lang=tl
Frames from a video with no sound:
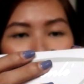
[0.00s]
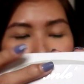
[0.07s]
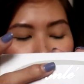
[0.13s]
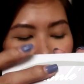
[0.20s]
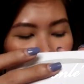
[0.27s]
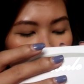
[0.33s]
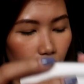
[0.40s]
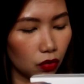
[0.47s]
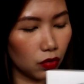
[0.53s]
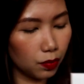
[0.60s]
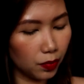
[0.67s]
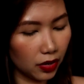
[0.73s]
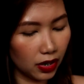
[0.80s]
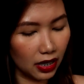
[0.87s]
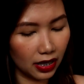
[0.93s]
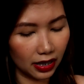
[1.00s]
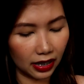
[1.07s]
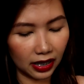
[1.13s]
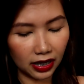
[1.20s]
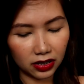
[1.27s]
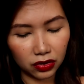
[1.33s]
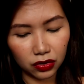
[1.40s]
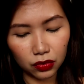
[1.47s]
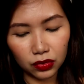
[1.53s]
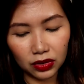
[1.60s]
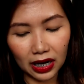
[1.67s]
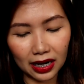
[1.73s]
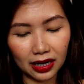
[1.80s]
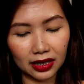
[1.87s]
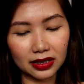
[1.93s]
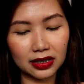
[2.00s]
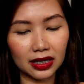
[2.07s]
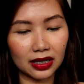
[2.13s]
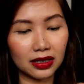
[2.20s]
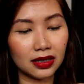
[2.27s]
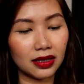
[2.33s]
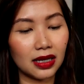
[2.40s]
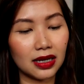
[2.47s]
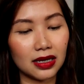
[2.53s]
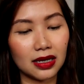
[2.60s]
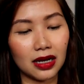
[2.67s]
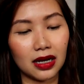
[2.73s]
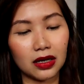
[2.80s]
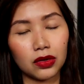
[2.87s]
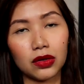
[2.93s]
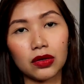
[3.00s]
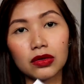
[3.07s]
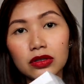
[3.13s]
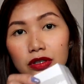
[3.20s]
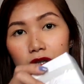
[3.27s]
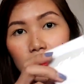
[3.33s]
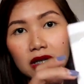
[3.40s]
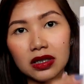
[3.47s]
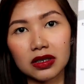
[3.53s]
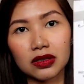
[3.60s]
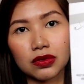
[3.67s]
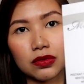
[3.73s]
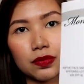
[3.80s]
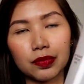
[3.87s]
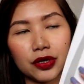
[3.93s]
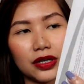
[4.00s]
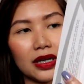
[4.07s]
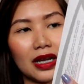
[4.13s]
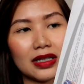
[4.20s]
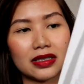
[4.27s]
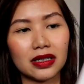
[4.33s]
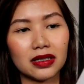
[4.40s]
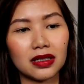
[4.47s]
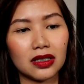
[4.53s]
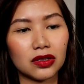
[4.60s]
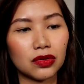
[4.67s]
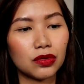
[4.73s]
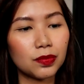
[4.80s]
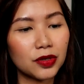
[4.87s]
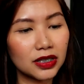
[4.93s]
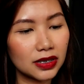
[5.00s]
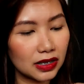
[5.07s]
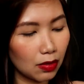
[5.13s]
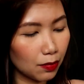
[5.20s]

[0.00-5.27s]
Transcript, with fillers: Dito sa soap, And yung lalagyan din ng lotion is super nice ang din. Super